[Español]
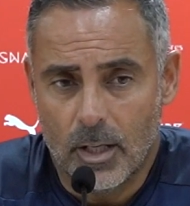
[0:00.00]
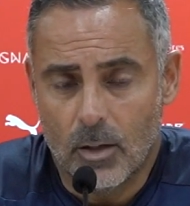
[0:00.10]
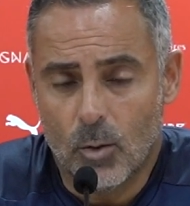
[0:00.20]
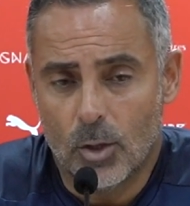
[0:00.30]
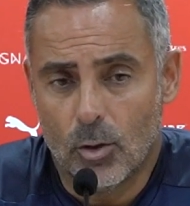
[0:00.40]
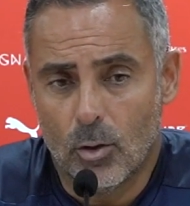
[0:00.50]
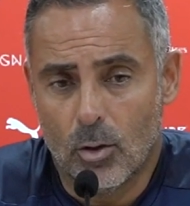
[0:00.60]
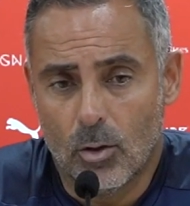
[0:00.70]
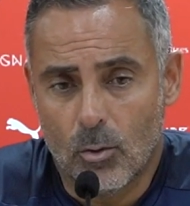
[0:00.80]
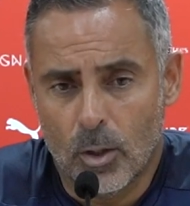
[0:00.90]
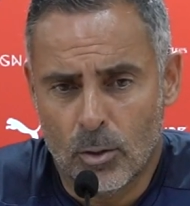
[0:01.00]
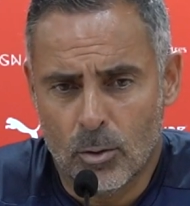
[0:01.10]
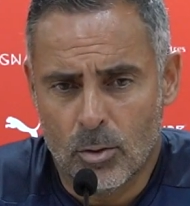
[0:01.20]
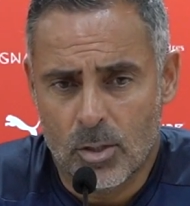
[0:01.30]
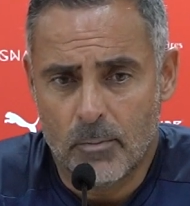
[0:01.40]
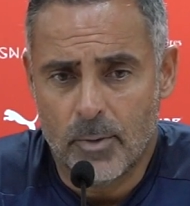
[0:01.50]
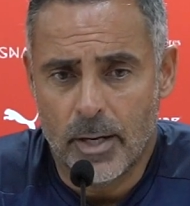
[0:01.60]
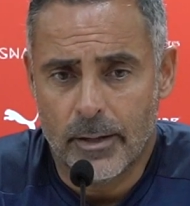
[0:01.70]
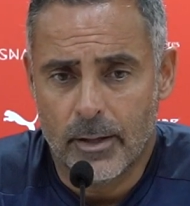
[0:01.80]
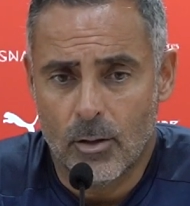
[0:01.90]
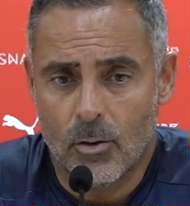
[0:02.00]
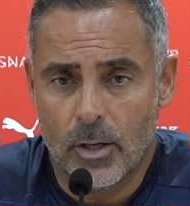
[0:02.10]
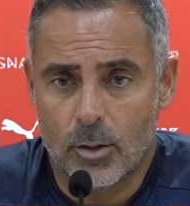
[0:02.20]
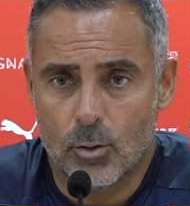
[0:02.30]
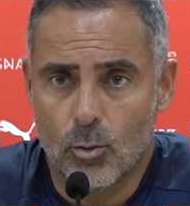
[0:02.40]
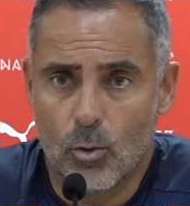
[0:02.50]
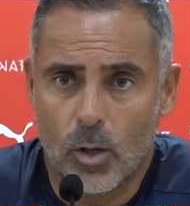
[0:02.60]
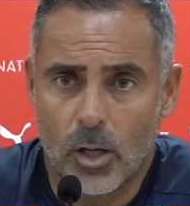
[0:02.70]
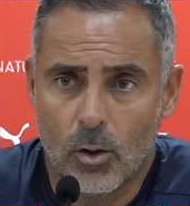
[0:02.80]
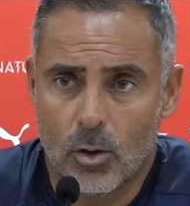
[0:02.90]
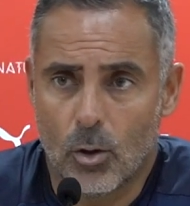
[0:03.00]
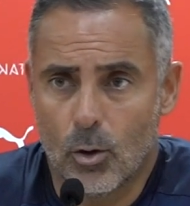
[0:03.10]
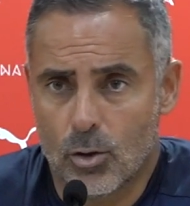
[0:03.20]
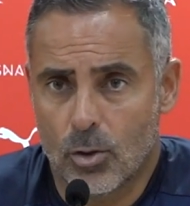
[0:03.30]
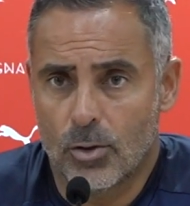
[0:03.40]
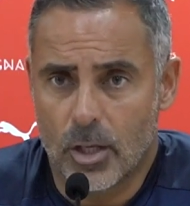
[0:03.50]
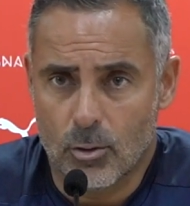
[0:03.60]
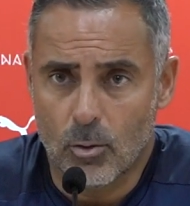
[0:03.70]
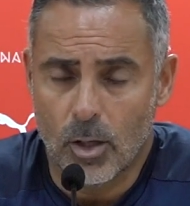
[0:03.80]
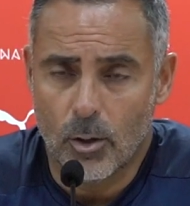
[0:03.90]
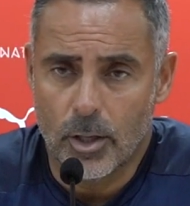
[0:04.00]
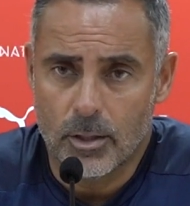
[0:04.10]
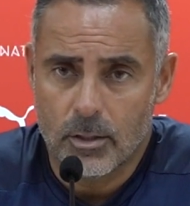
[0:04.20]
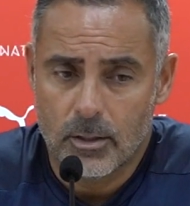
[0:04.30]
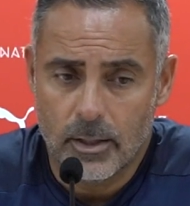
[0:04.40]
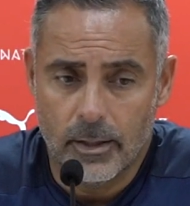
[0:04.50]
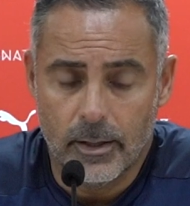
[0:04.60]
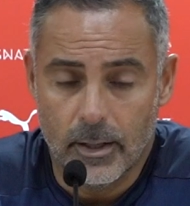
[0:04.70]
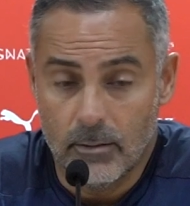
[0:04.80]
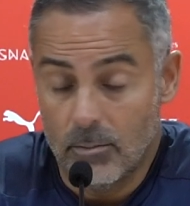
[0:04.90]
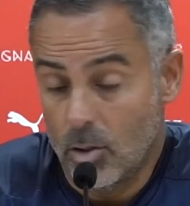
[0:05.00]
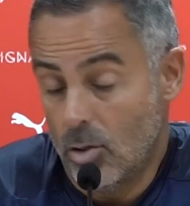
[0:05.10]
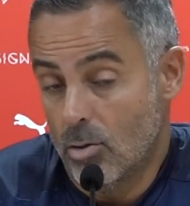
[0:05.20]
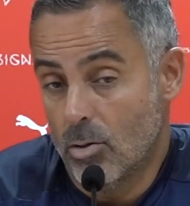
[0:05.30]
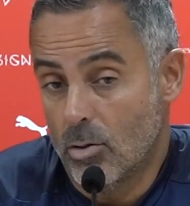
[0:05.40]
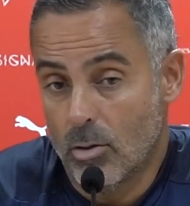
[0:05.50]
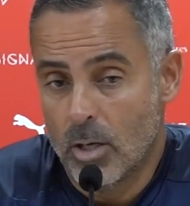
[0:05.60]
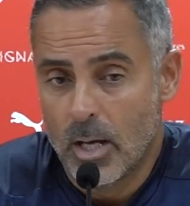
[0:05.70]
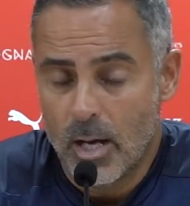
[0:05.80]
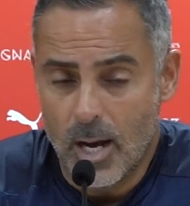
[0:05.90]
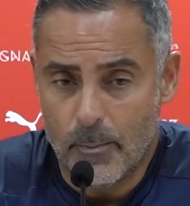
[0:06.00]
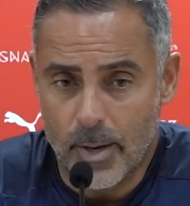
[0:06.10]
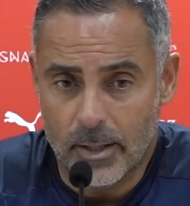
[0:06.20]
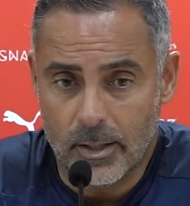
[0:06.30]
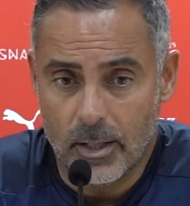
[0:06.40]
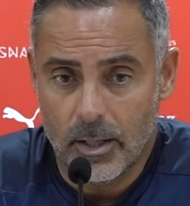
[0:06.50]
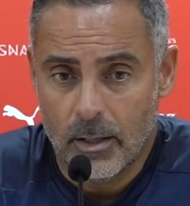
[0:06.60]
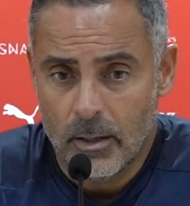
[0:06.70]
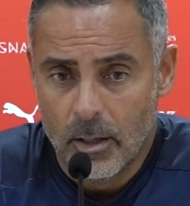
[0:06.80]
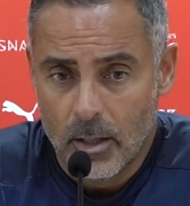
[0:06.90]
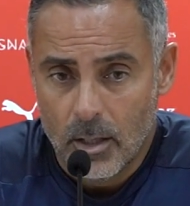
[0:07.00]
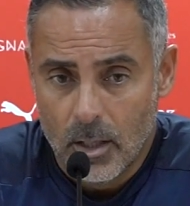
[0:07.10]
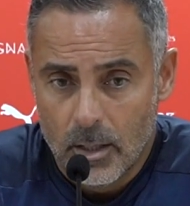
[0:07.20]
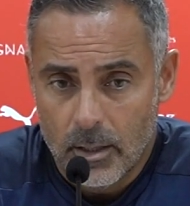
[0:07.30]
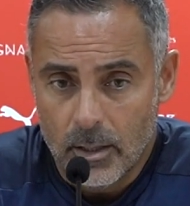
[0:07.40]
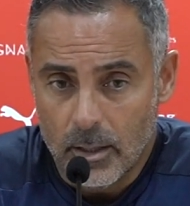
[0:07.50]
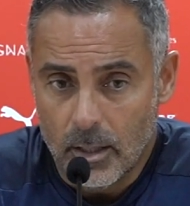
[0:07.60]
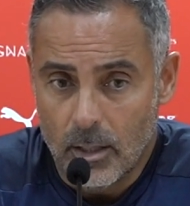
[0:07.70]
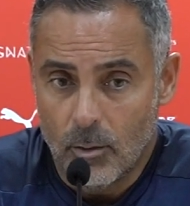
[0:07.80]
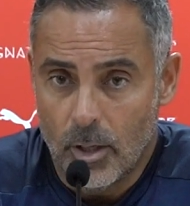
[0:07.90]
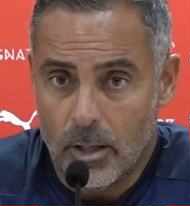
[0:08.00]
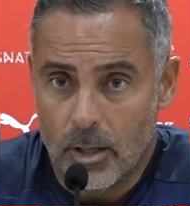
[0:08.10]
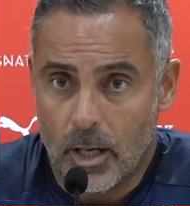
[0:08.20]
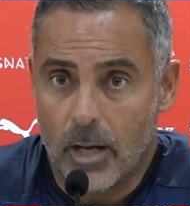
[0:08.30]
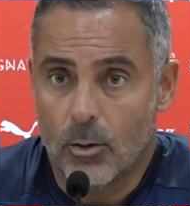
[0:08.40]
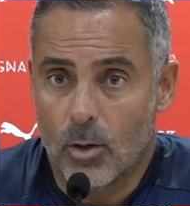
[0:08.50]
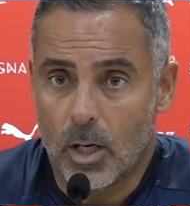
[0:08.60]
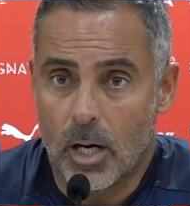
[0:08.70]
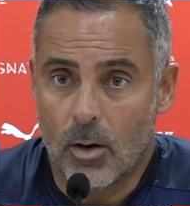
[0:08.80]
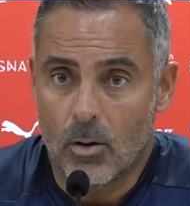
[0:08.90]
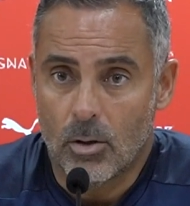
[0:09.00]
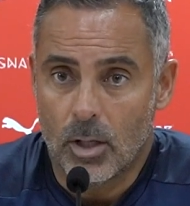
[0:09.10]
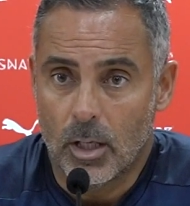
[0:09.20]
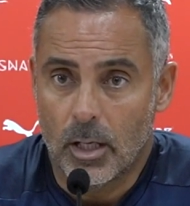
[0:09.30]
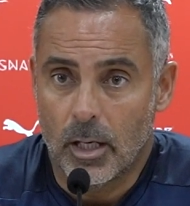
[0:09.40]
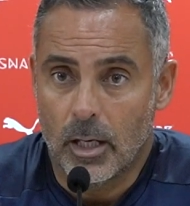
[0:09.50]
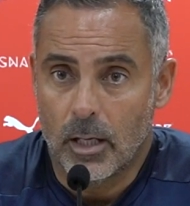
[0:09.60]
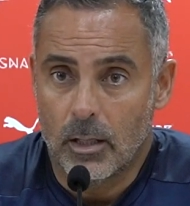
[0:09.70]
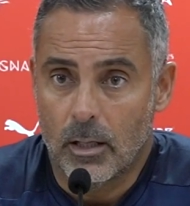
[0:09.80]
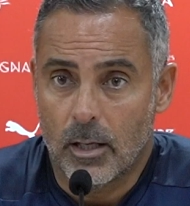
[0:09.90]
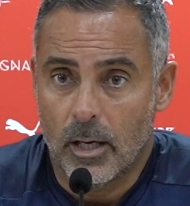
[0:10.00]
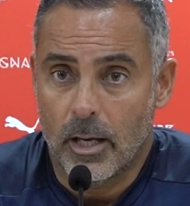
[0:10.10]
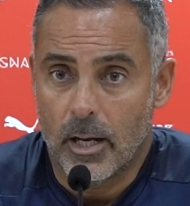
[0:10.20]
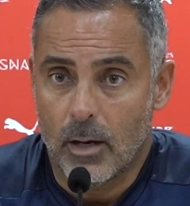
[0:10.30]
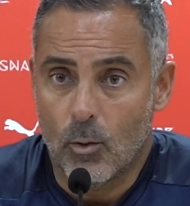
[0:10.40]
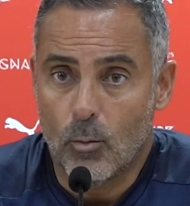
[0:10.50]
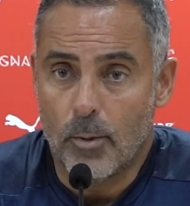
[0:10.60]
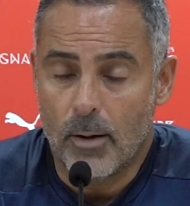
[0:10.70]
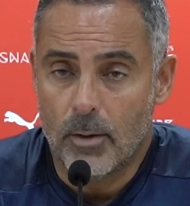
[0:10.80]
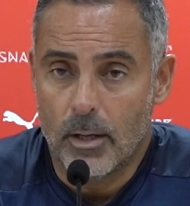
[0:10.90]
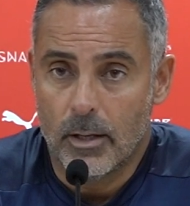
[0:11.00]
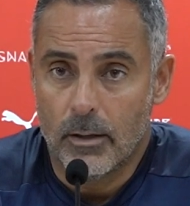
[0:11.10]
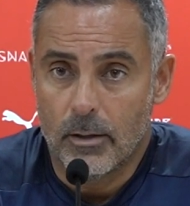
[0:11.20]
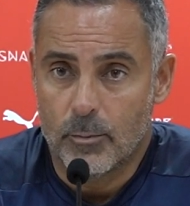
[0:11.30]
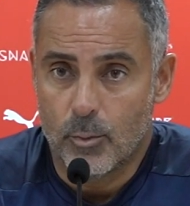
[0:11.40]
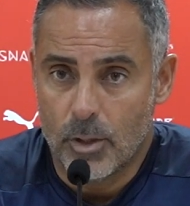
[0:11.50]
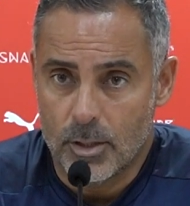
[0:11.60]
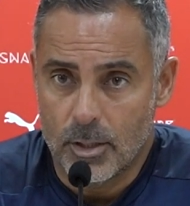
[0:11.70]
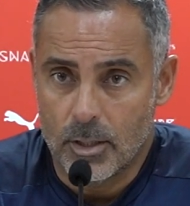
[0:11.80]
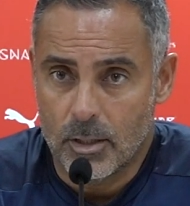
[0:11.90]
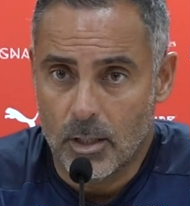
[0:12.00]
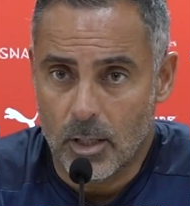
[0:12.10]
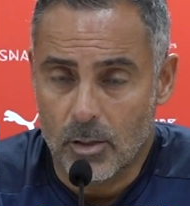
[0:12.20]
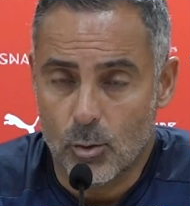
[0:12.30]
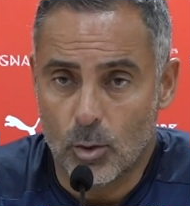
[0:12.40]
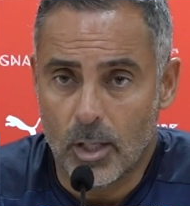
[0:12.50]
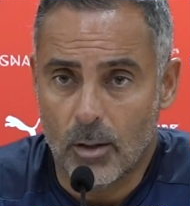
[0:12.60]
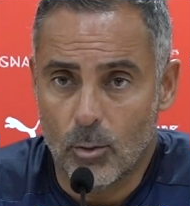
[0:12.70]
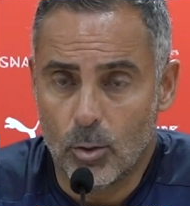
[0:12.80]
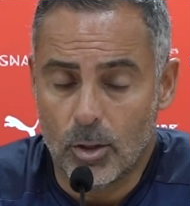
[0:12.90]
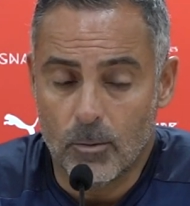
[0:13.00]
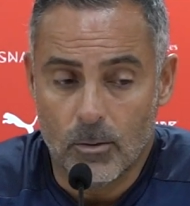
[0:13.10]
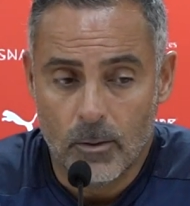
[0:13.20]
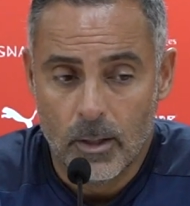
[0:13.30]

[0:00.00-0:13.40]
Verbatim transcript: y cuando, cuando se pierde no es un jugador o dos o tres jugadores. Eh, yo aparte lo he dejado claro de quién, de quién era culpable después de este resultado último.